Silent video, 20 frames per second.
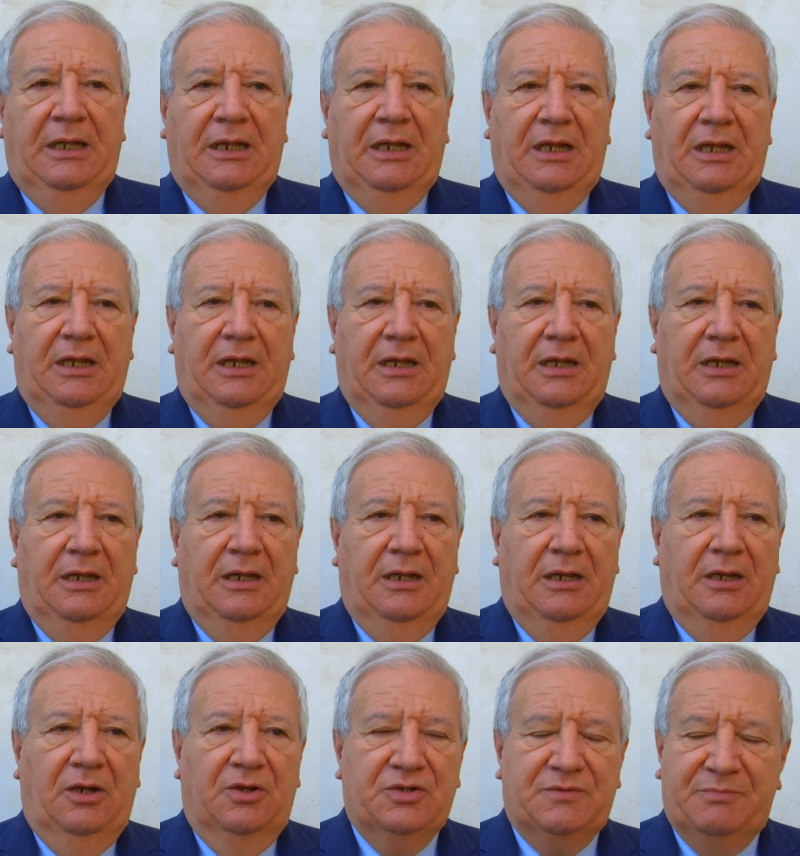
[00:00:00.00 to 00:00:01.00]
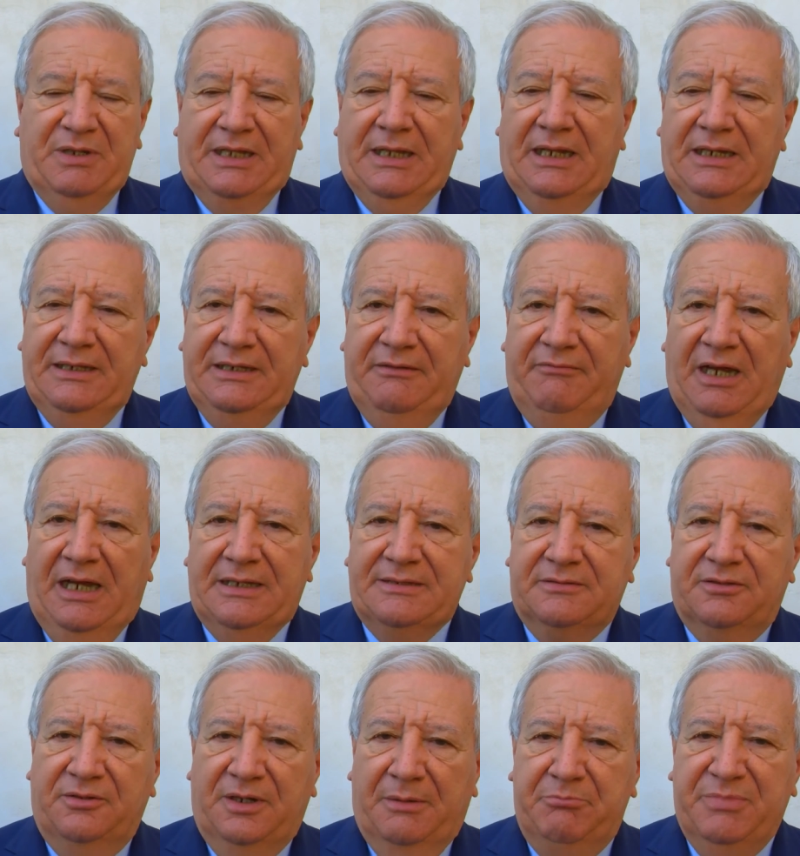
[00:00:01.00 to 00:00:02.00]
eh, l'ospedale di
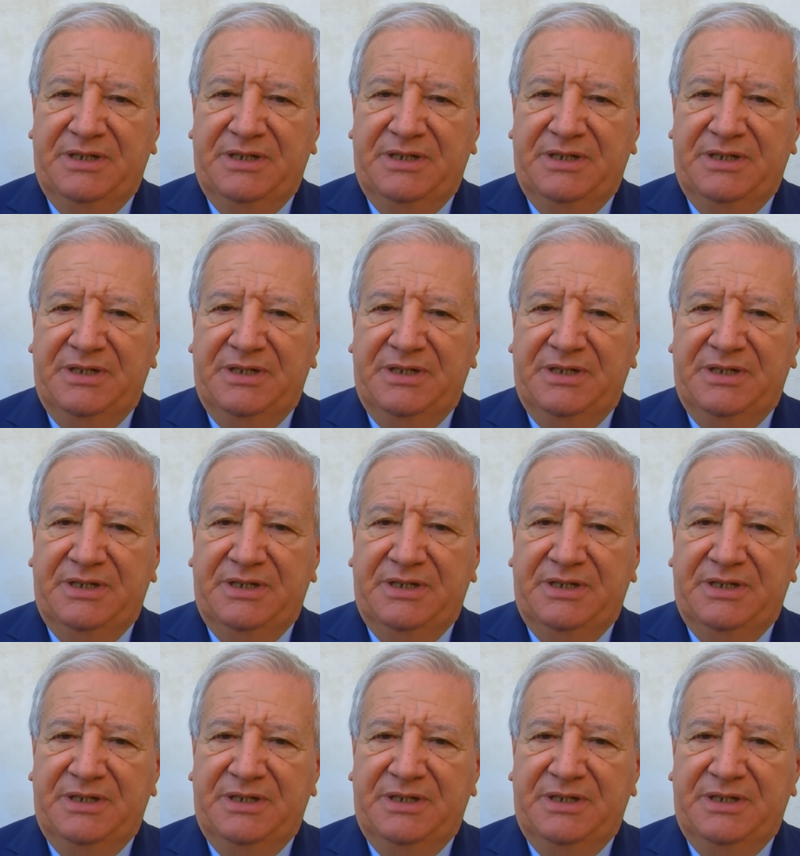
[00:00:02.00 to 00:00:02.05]
Vasto ha